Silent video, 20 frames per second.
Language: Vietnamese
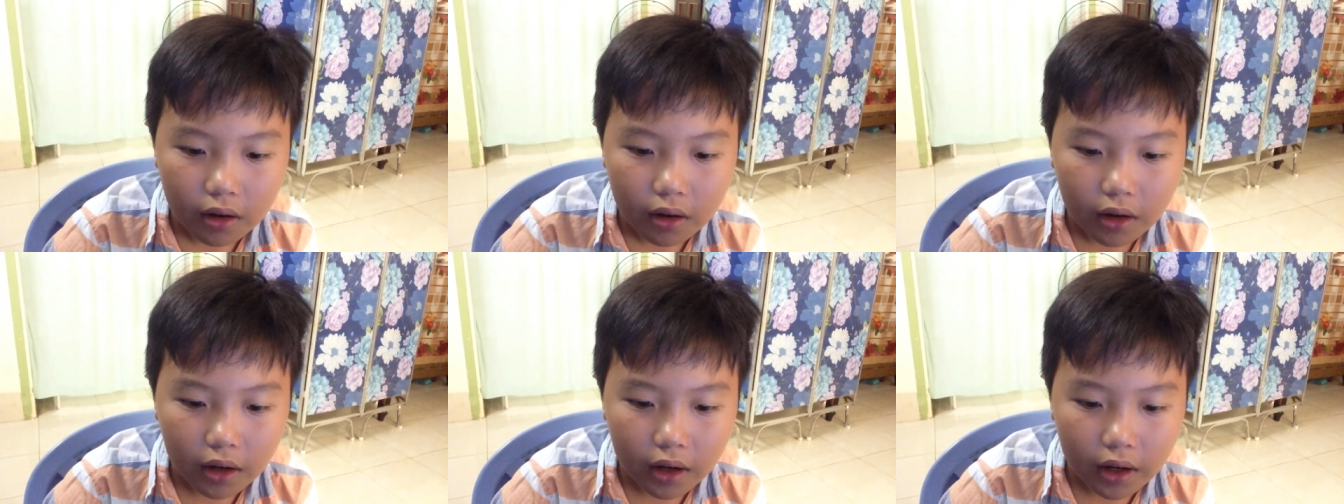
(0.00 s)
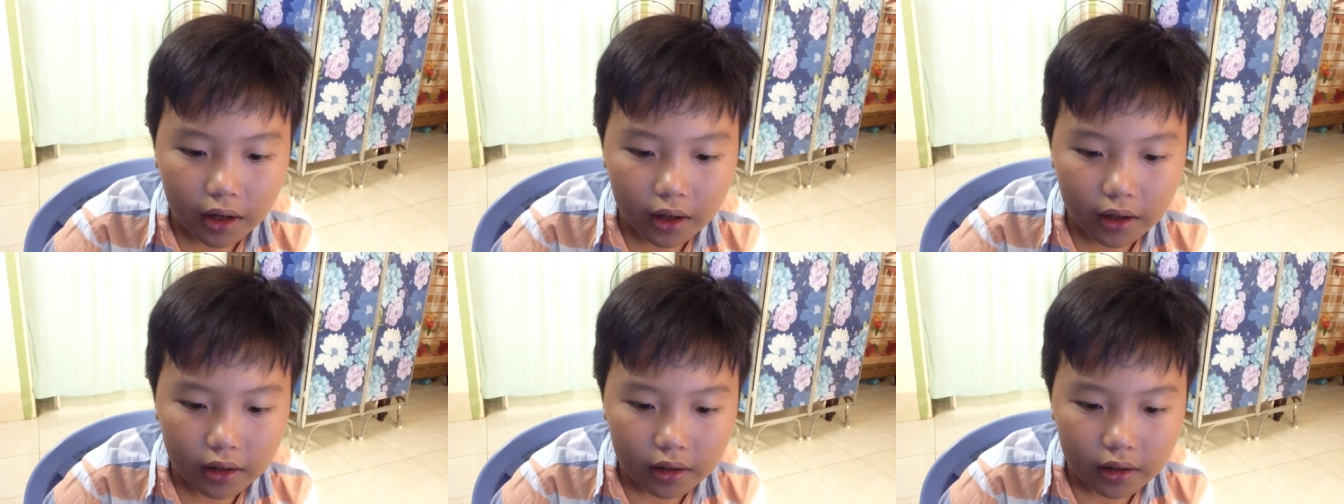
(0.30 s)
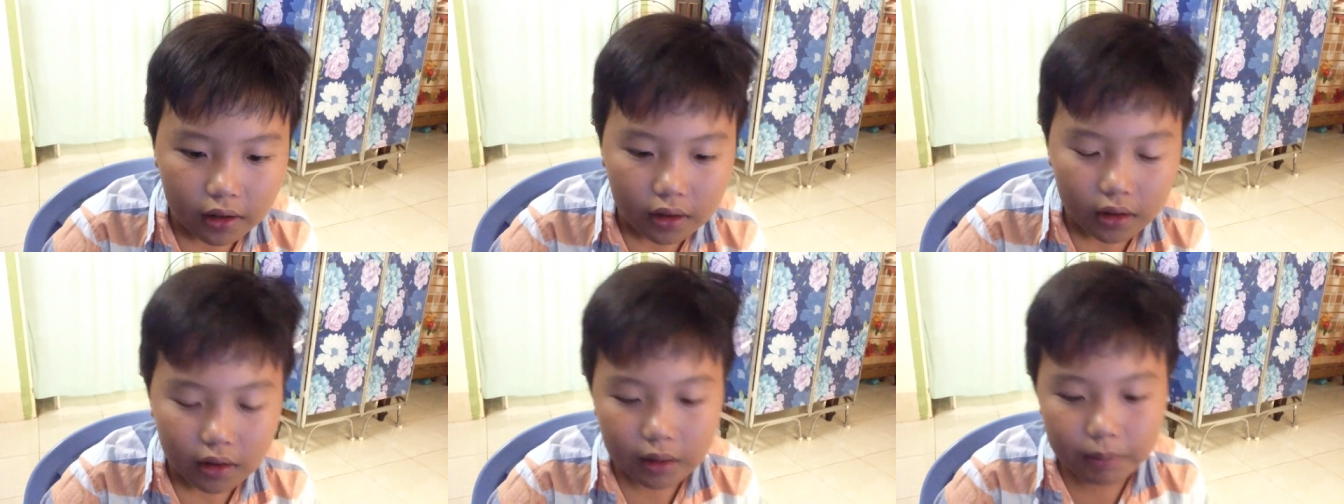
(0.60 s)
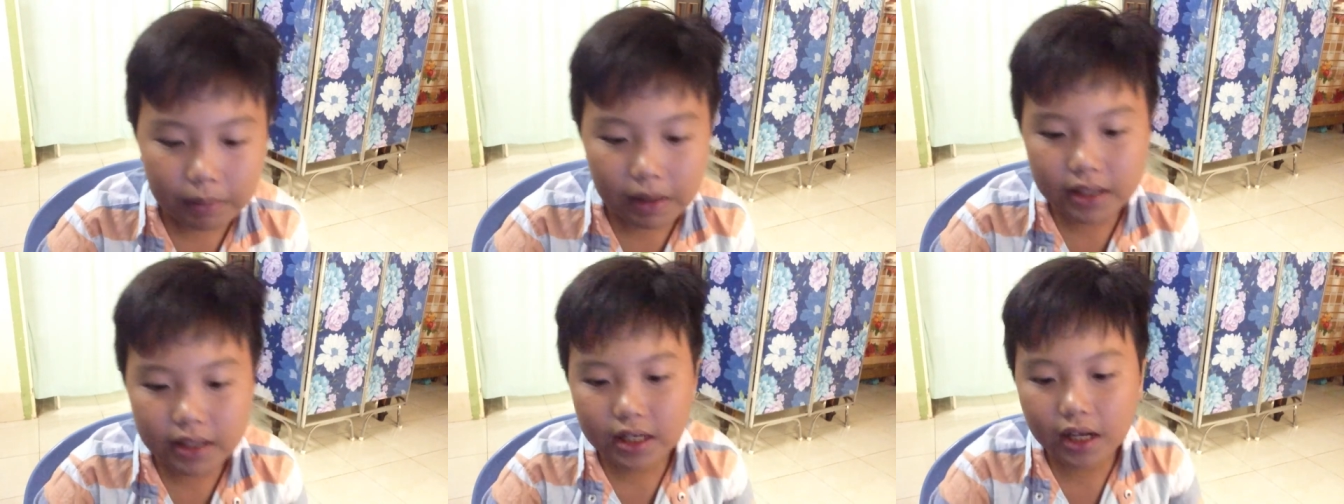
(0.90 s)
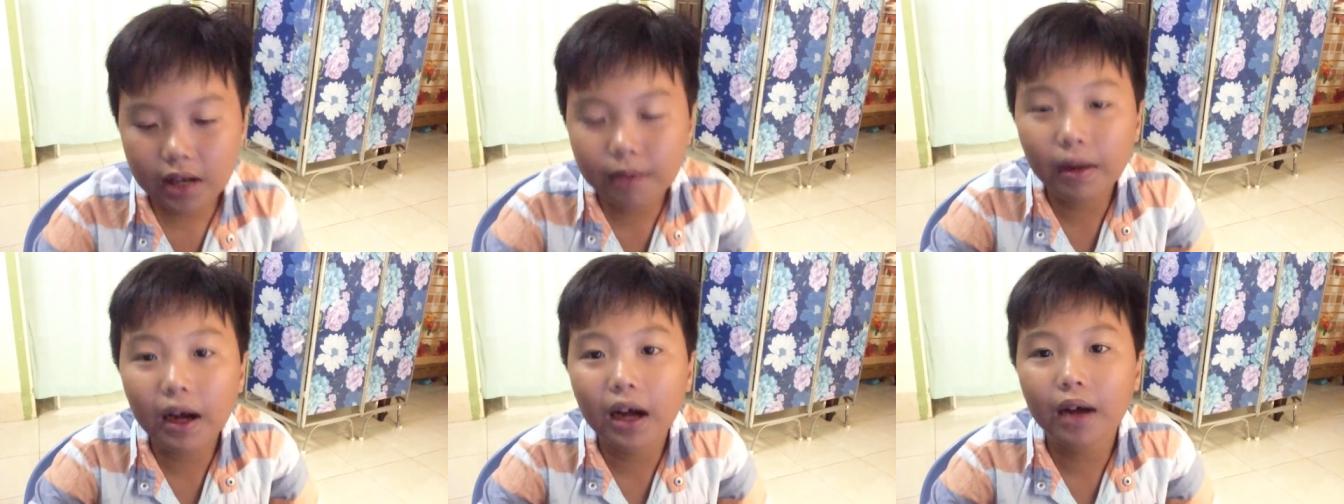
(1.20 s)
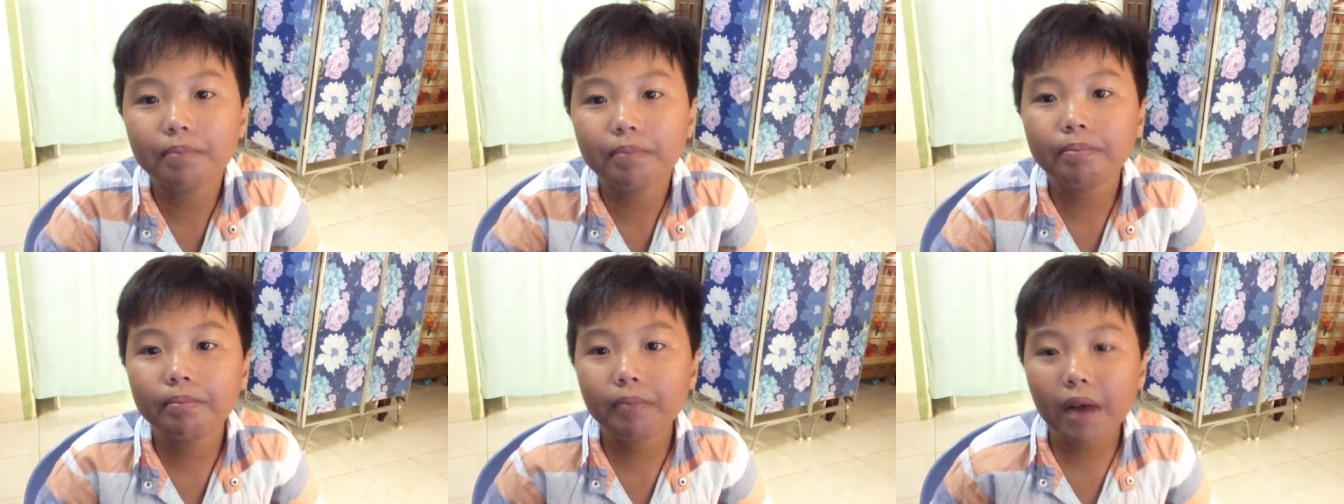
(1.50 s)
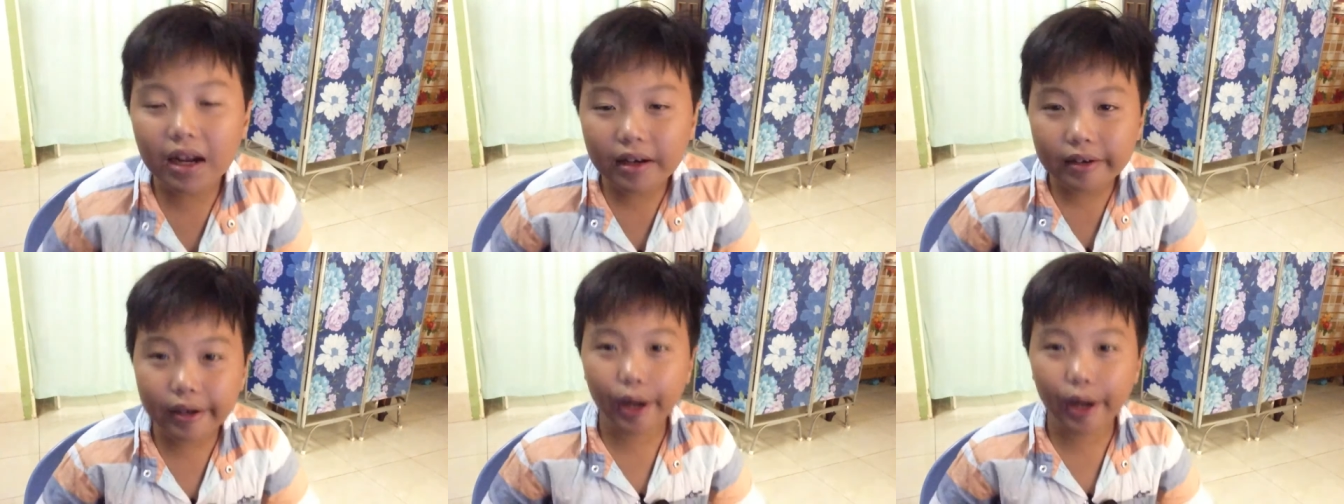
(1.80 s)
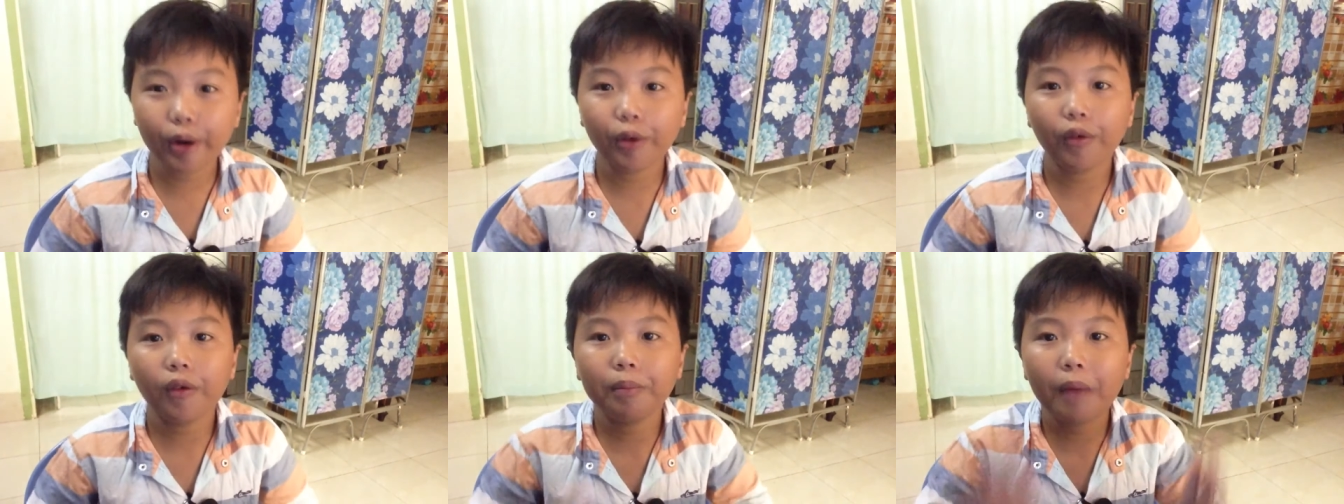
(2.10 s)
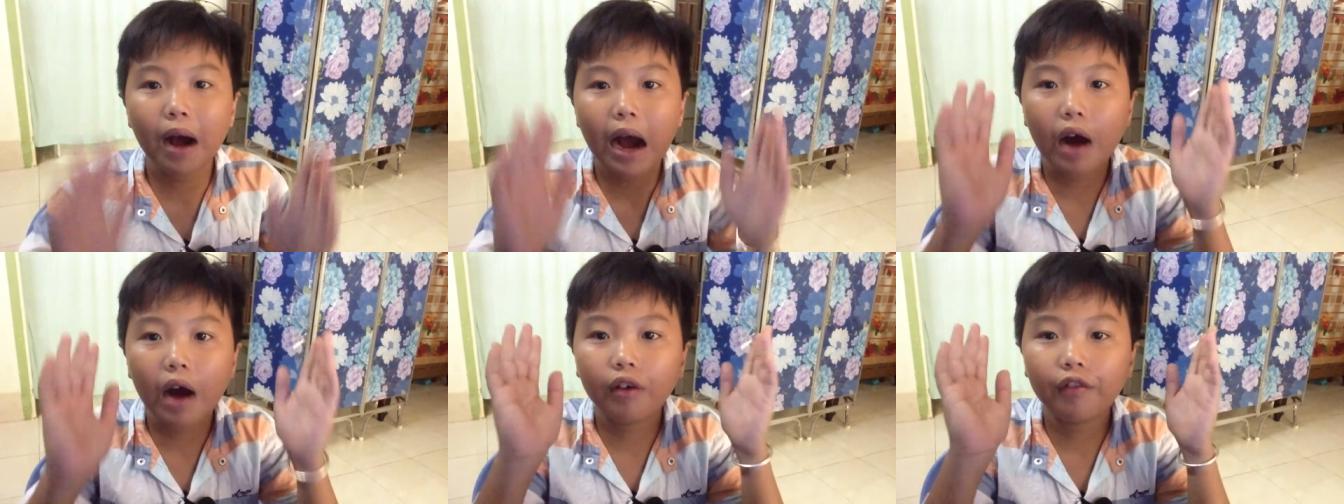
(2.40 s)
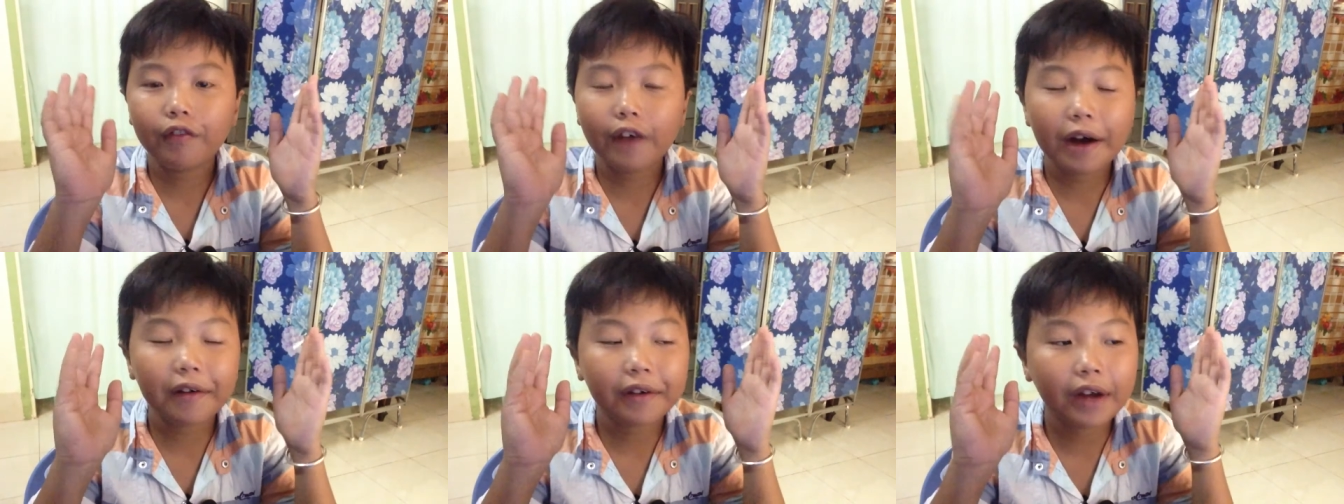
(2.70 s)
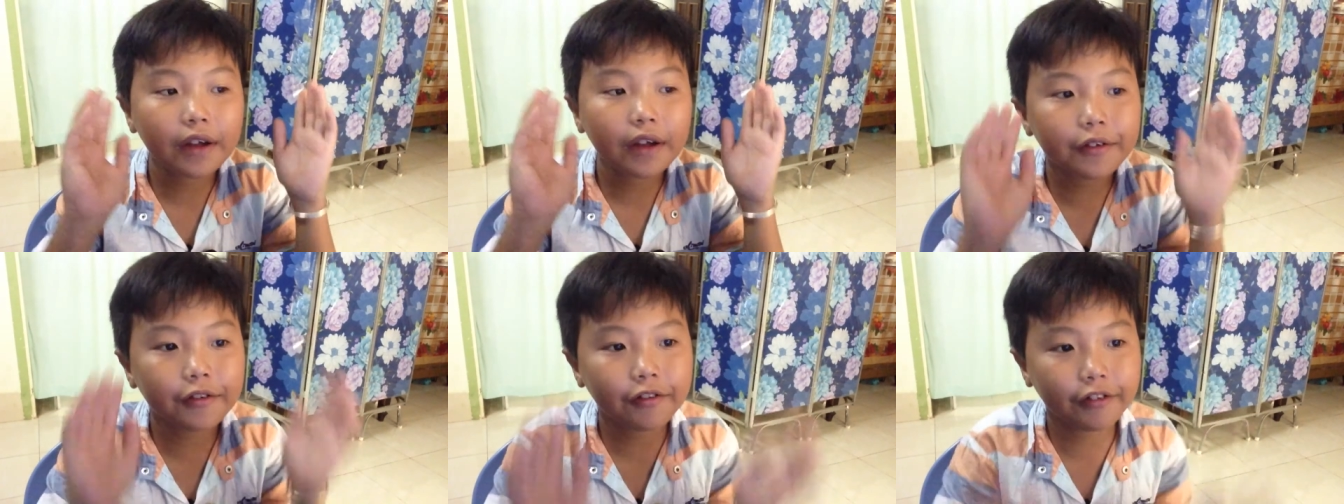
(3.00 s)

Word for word: à mình sẽ bắt đầu vào vào cái